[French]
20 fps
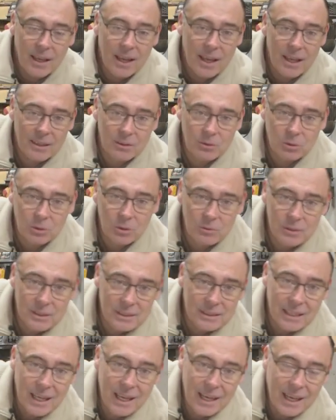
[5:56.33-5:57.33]
un
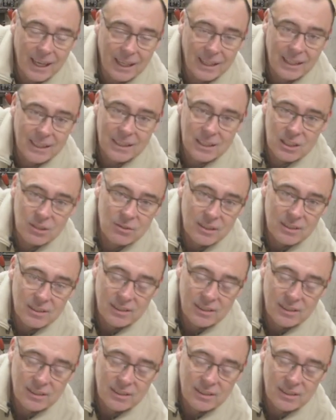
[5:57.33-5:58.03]
tournevis à l'arrière et je viens